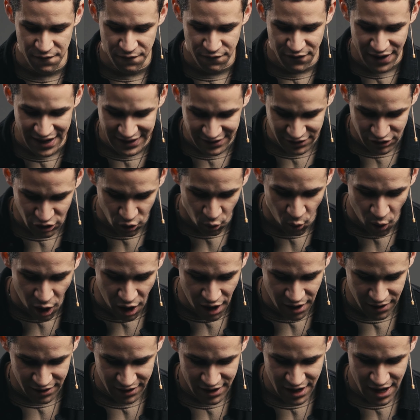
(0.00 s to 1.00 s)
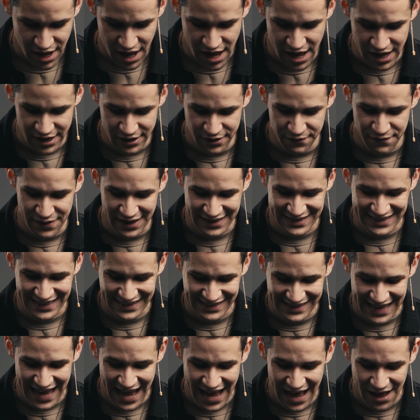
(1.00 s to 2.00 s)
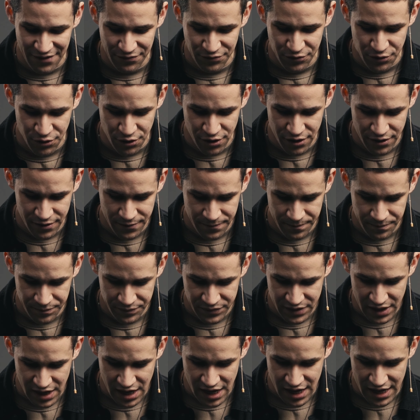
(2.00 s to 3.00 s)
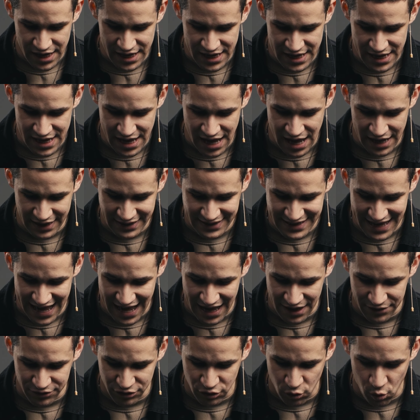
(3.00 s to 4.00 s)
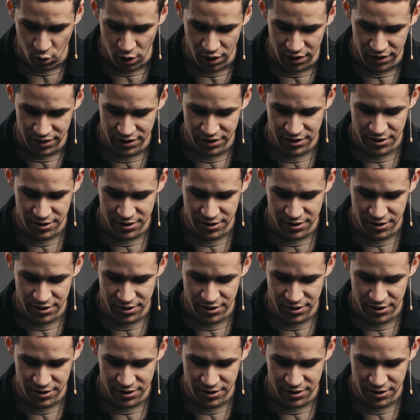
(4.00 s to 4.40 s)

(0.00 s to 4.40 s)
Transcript: 23, euh, les versets 42 et 43. Euh,